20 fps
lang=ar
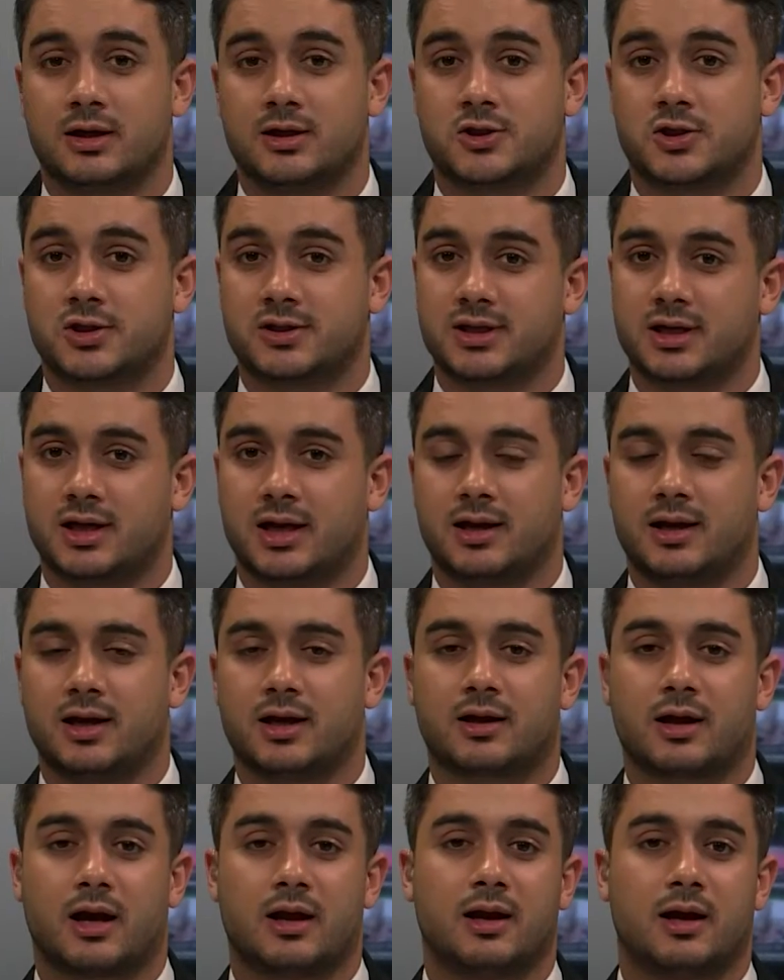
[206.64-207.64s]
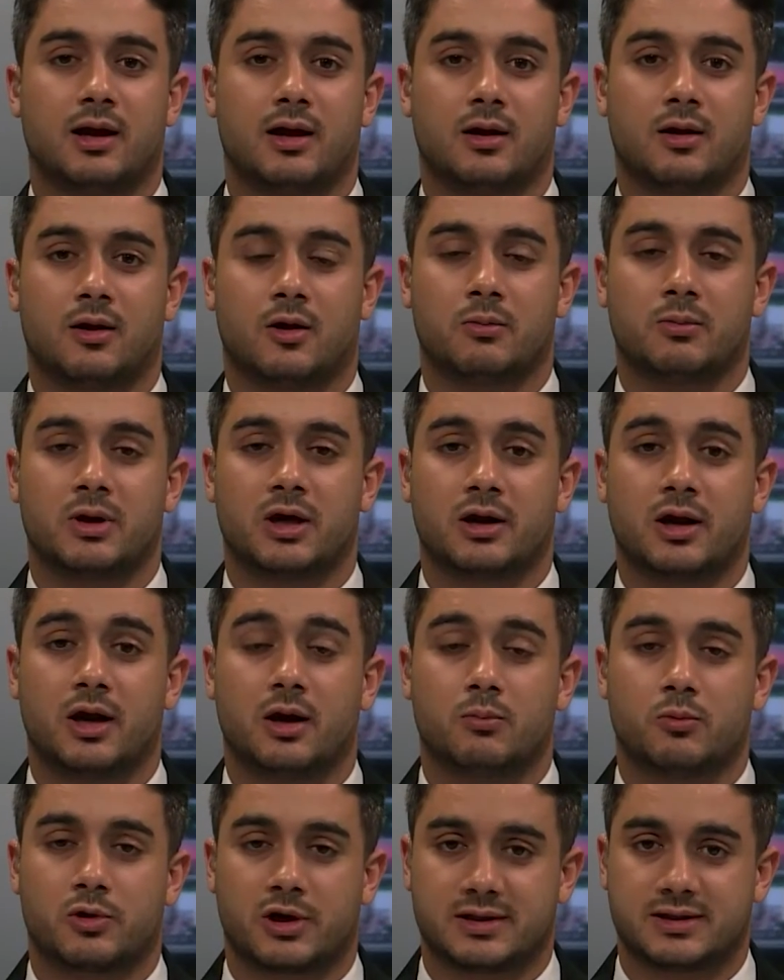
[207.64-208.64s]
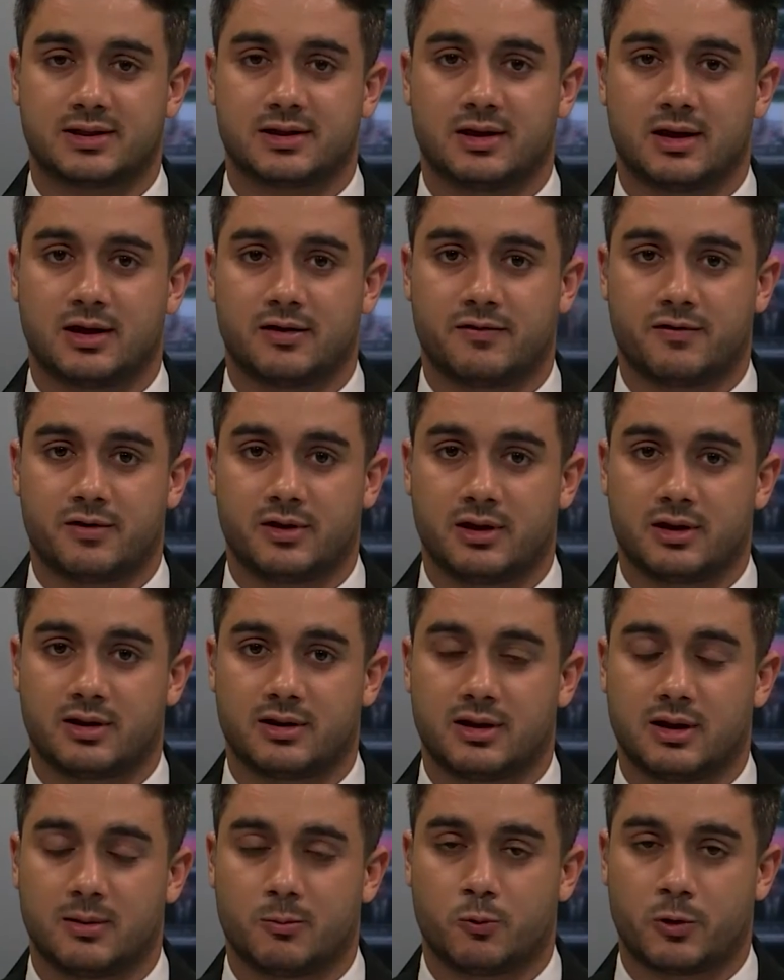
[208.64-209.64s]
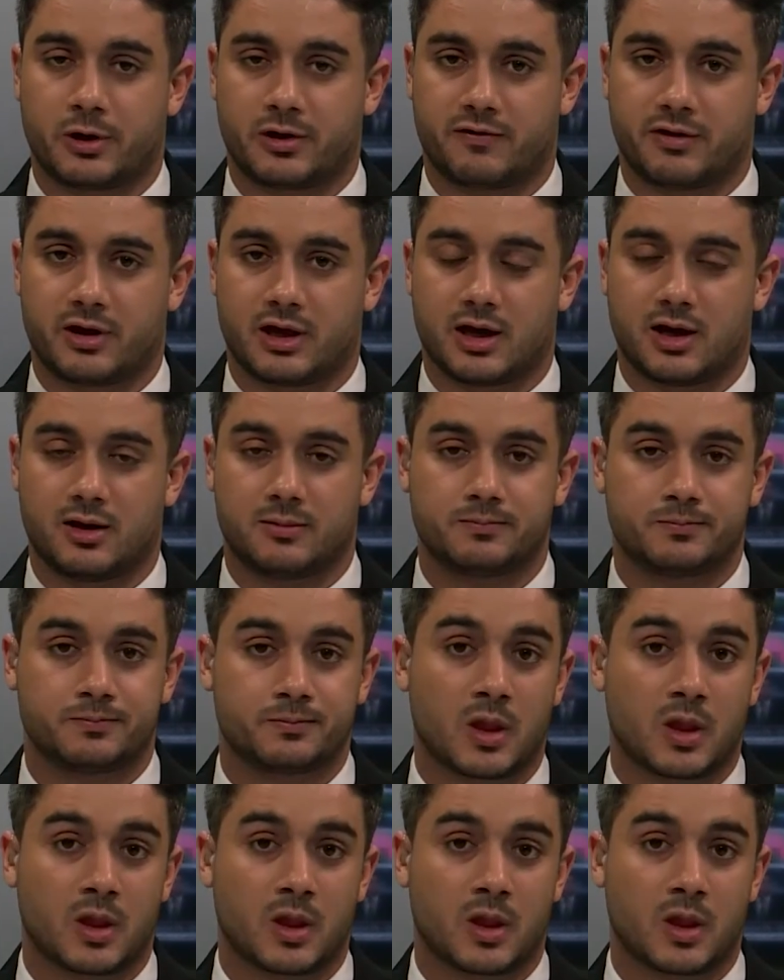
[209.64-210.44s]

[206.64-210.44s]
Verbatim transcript: جزيلا لك علاء العمر مراسلنا في ادلب وريفها.